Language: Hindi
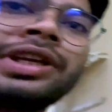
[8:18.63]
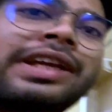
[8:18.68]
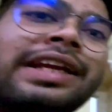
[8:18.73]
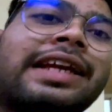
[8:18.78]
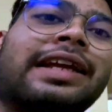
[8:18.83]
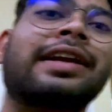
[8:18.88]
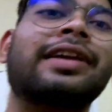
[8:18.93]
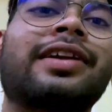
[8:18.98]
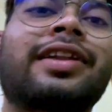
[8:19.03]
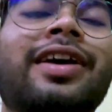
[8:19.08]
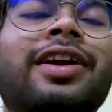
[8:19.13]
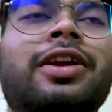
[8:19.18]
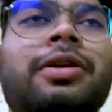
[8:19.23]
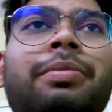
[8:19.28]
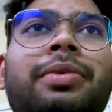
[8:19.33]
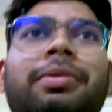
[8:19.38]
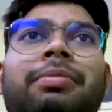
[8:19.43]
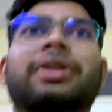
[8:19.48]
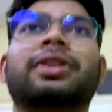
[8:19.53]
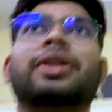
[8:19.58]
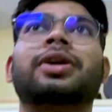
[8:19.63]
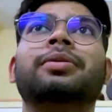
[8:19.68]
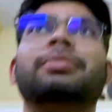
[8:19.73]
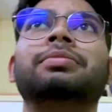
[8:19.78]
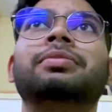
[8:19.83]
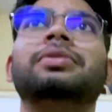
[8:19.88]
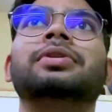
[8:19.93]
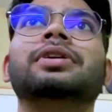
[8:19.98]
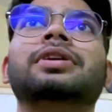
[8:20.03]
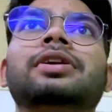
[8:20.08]
कि इंटर्न में मतलब
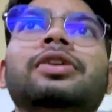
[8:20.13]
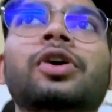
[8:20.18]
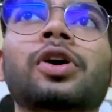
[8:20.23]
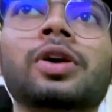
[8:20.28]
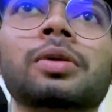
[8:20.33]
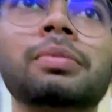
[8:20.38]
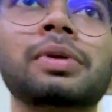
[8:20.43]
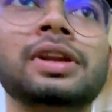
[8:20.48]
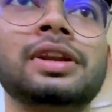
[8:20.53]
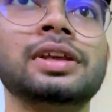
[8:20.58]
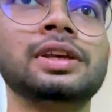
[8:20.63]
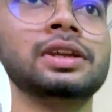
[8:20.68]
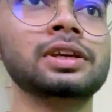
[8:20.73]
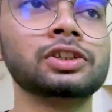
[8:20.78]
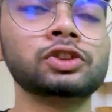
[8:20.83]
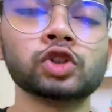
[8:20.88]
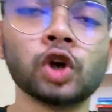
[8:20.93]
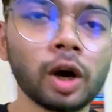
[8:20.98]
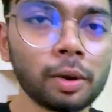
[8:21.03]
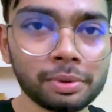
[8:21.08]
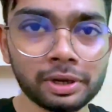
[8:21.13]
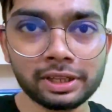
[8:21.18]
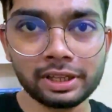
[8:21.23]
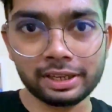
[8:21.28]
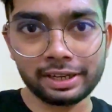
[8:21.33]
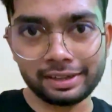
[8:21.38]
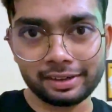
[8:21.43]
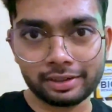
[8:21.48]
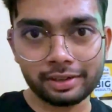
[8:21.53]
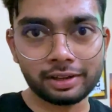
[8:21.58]
नॉर्मली जॉब नहीं है
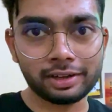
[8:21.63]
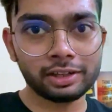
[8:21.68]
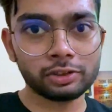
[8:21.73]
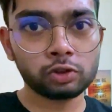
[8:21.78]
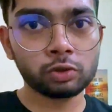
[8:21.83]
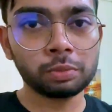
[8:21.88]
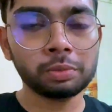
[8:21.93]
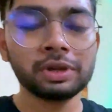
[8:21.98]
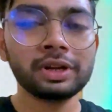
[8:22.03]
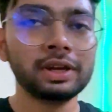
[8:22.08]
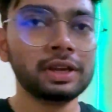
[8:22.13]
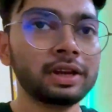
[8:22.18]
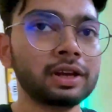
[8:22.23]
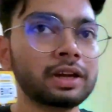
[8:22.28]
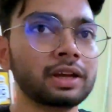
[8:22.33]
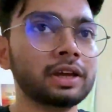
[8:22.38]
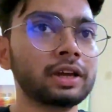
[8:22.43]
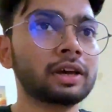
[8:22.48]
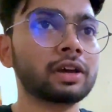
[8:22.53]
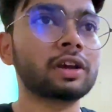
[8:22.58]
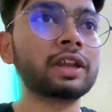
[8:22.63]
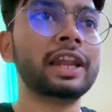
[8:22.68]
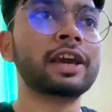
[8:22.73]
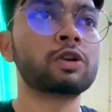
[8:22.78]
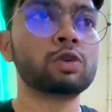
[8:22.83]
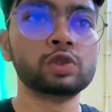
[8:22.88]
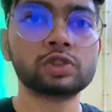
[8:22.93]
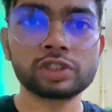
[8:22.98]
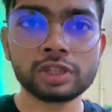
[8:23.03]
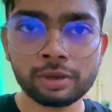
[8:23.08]
इंटर्न है तो लाइक
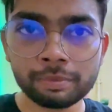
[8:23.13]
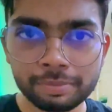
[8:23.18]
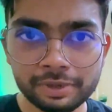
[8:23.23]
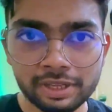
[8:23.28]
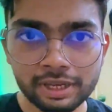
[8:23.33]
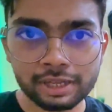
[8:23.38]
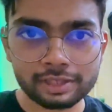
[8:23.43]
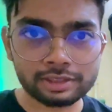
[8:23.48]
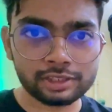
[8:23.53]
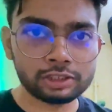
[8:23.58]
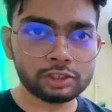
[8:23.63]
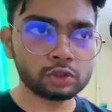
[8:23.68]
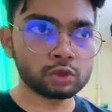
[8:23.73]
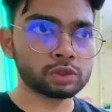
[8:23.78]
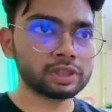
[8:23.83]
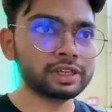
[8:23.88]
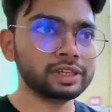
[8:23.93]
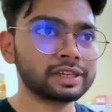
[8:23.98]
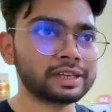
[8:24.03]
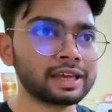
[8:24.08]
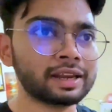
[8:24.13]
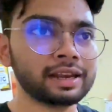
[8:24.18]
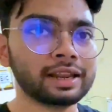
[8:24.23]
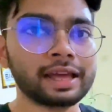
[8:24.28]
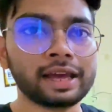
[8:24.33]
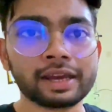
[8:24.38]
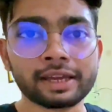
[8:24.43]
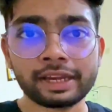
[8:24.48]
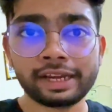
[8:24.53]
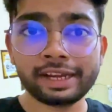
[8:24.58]
कुछ कंपनी आती हैं जो कि टेन
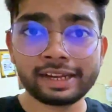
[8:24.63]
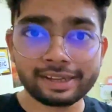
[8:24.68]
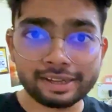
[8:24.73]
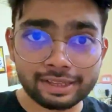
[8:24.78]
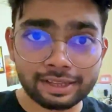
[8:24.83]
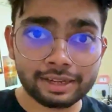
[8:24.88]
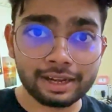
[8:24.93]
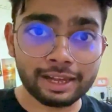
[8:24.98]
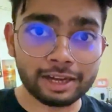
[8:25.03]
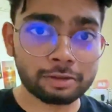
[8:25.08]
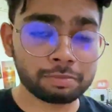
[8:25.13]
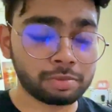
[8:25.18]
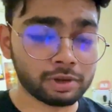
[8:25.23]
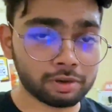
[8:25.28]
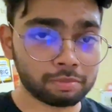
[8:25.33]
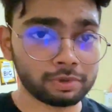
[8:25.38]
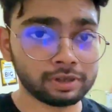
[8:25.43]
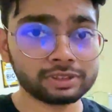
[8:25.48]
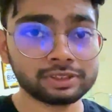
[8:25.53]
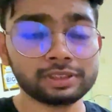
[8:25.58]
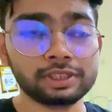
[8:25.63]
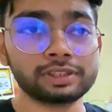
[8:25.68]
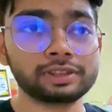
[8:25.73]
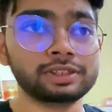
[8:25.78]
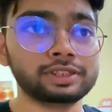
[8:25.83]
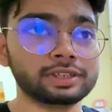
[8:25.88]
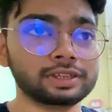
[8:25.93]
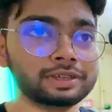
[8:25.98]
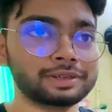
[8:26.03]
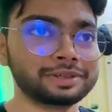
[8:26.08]
लाख एटीन लाख पर मंथ देती
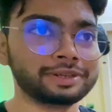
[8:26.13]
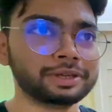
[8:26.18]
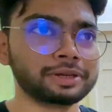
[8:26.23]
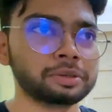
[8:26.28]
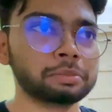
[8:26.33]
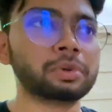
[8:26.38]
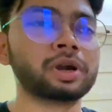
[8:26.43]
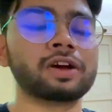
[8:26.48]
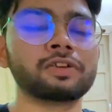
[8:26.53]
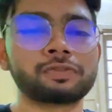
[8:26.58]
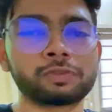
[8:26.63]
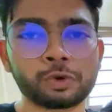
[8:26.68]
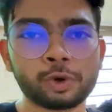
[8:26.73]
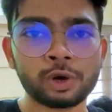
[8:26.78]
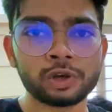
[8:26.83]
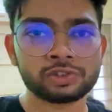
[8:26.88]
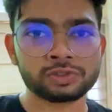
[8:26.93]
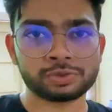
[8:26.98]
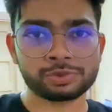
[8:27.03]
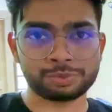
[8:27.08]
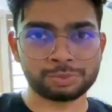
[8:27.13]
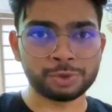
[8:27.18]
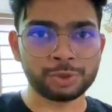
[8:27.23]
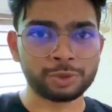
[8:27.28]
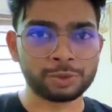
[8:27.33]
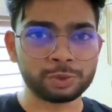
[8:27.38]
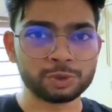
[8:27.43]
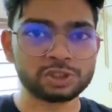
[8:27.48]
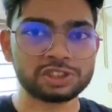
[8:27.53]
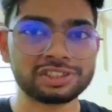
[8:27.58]
हैं बट ऑफ कोर्स वो
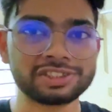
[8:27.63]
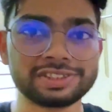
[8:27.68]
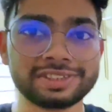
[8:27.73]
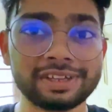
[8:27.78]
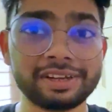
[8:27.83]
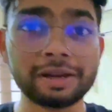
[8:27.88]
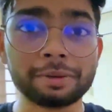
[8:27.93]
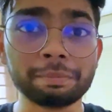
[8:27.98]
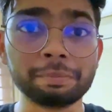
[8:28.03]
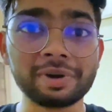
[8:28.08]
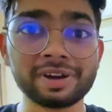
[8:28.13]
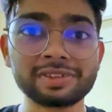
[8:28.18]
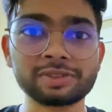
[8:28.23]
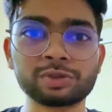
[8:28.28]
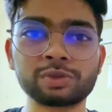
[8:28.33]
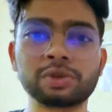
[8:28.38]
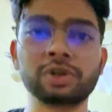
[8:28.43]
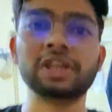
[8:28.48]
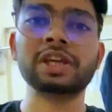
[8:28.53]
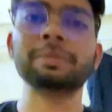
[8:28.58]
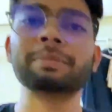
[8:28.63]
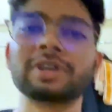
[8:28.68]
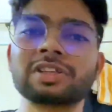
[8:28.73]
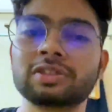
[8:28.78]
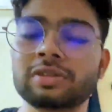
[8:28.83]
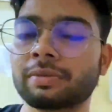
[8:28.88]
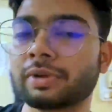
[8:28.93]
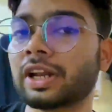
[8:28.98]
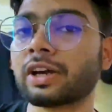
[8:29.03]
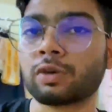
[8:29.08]
कुछ नंबर्स की
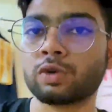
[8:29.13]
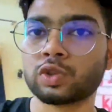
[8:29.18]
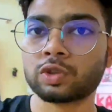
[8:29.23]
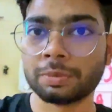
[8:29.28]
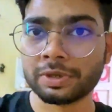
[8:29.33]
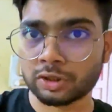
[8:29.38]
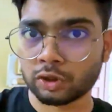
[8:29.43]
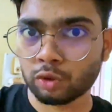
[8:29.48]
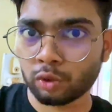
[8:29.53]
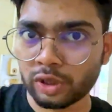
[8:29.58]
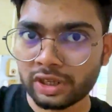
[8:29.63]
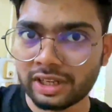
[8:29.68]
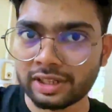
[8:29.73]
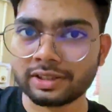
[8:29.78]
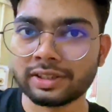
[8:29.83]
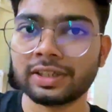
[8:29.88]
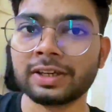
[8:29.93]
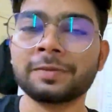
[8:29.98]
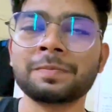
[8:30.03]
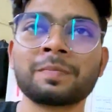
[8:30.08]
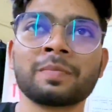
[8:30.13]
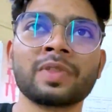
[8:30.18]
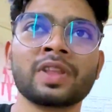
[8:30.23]
मतलब कुछ बच्चों को ही लेती हैं